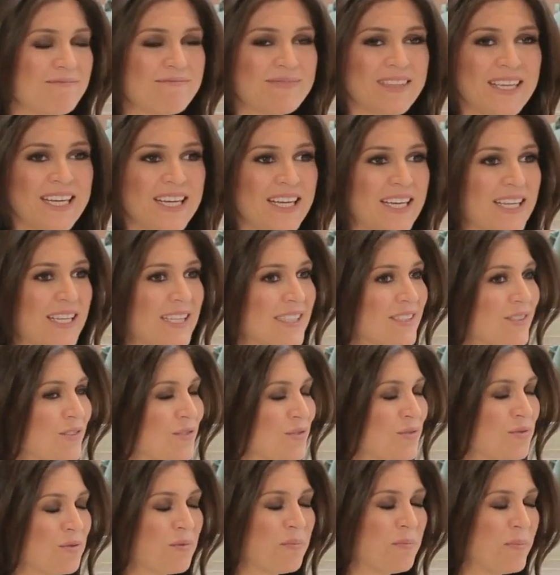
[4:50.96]
na festinha.
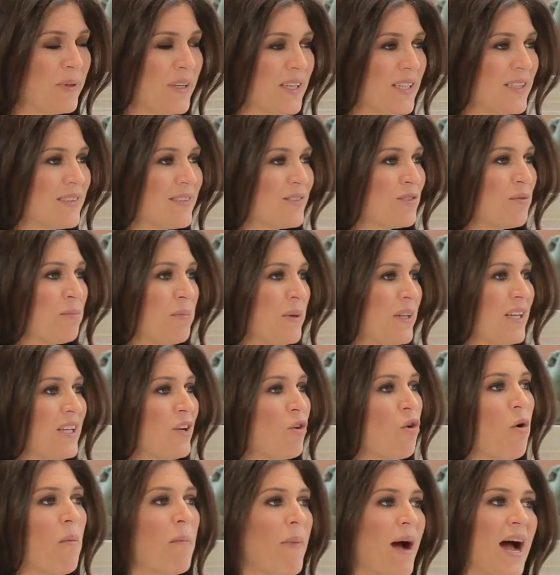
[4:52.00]
Super, super
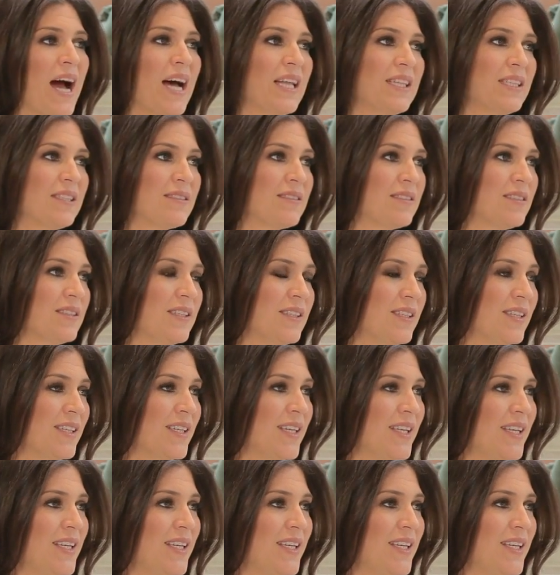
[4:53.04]
engomada, assim.